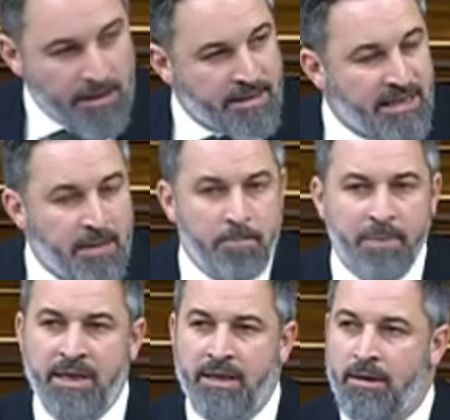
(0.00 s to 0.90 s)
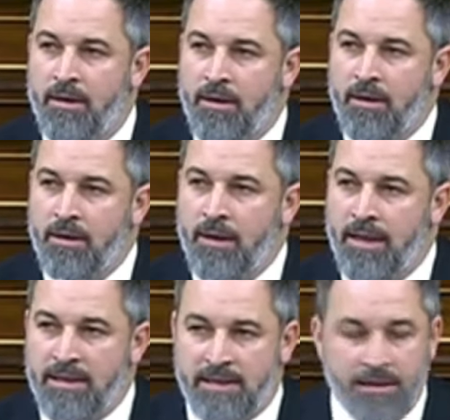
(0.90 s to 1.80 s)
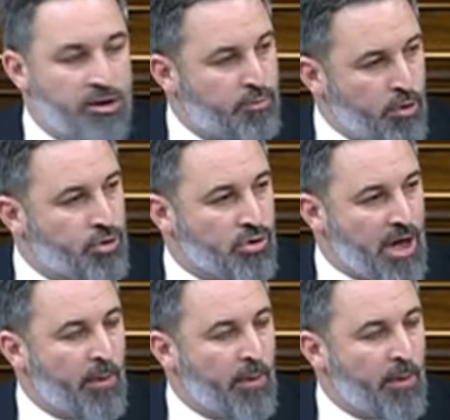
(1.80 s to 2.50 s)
siempre están dispuestos a